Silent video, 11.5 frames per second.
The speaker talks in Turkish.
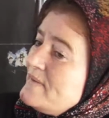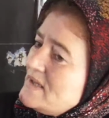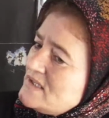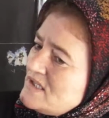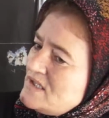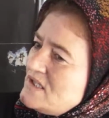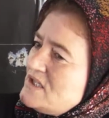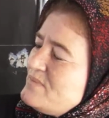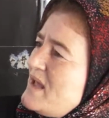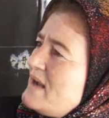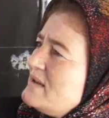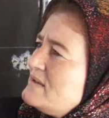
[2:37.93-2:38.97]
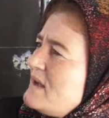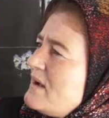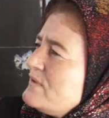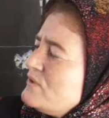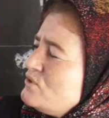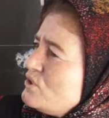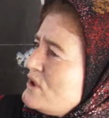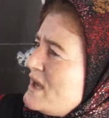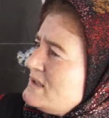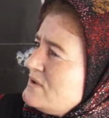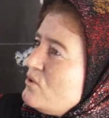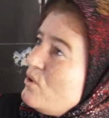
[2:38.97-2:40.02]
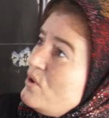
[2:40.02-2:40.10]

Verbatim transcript: Nasıl seçimlerde davranıyorlarsa